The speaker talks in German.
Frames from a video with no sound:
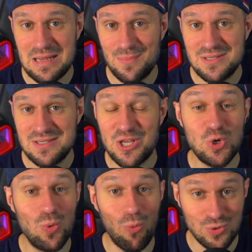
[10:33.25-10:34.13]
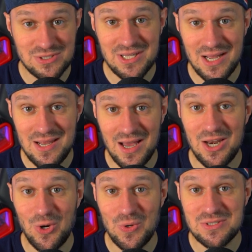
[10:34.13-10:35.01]
damit den Großteil
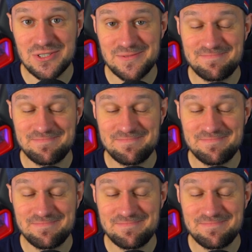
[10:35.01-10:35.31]
aller Leute?